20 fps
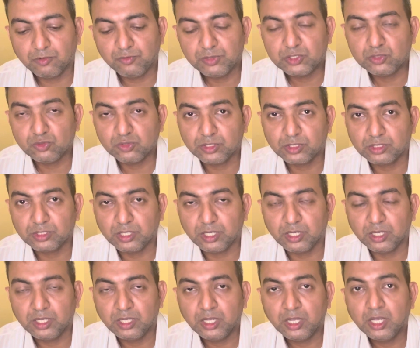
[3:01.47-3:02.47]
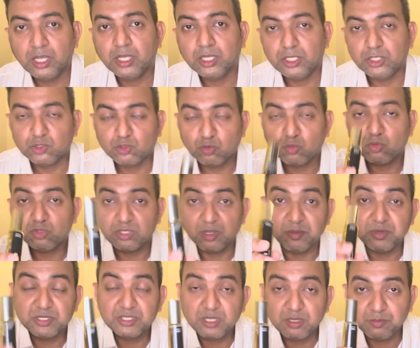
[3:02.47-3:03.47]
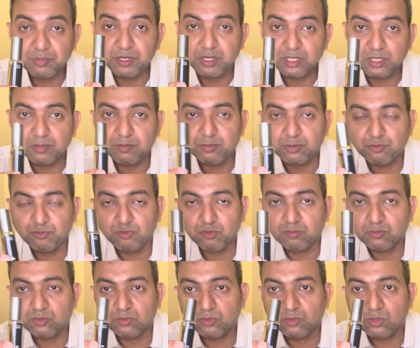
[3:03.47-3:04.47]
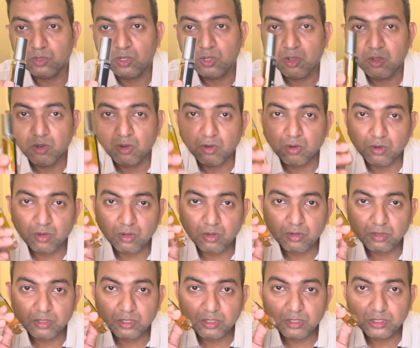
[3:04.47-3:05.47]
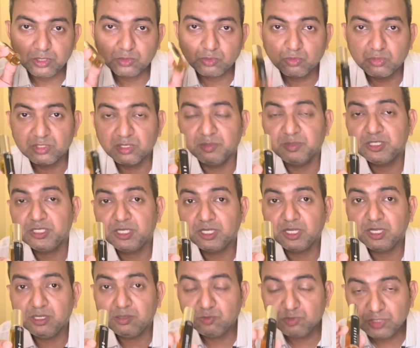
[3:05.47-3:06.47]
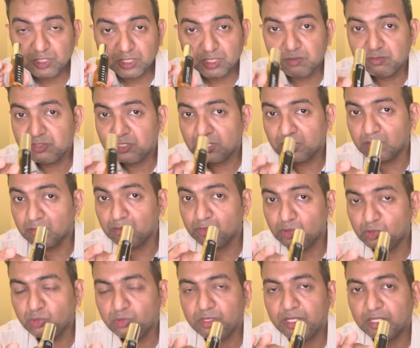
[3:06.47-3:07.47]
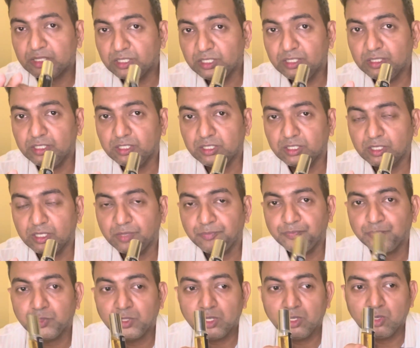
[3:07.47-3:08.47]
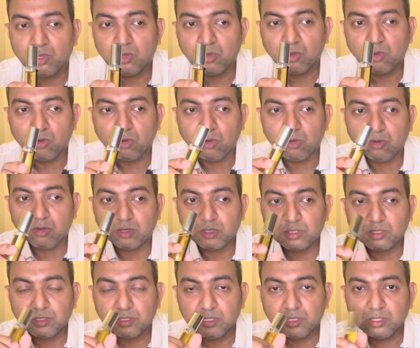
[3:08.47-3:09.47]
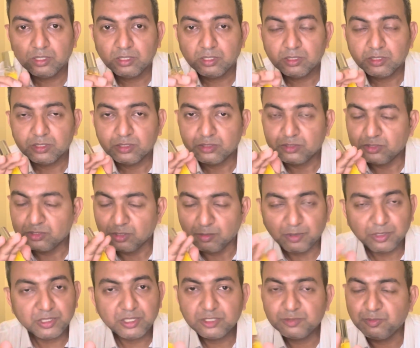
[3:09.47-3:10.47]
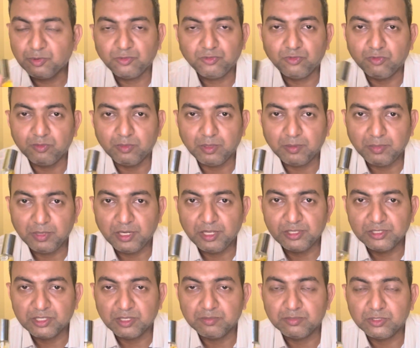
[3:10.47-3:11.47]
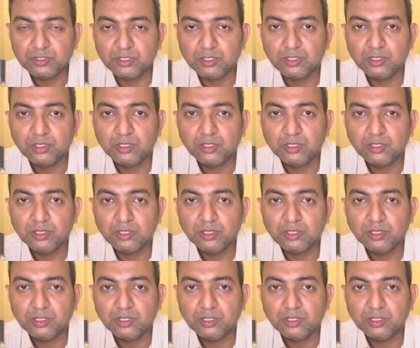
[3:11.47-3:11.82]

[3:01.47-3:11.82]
वेस्ट हो सकता है इसको समझना पड़ेगा परफ्यूम को और इसको समझने के लिए मुझे कम से कम दो या तीन दिन गए और ज़बरदस्त परफ्यूम है मेरे हिसाब से